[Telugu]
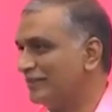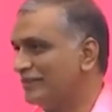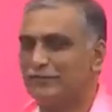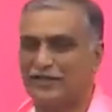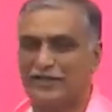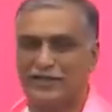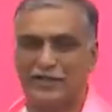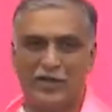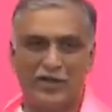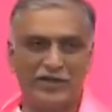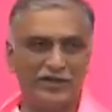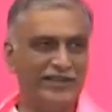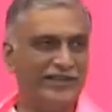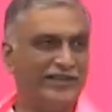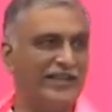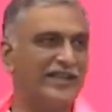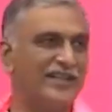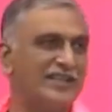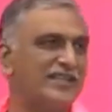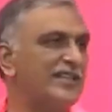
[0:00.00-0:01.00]
మరి రాంగ్
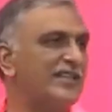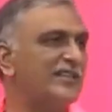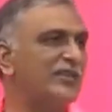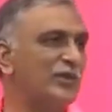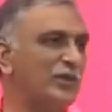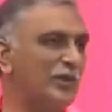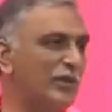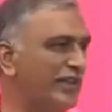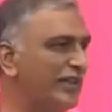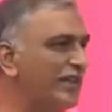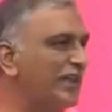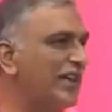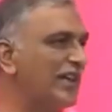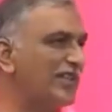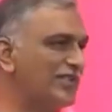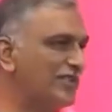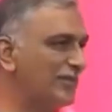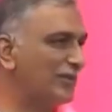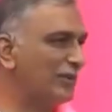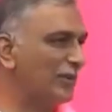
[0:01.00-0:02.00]
లీడర్ చేతుల్లోకి
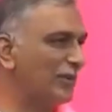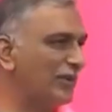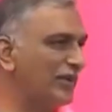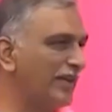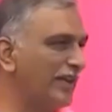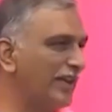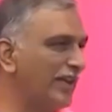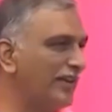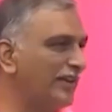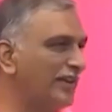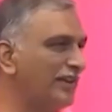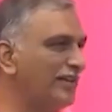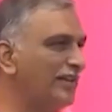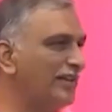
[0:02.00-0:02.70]
రాష్ట్రం పోతే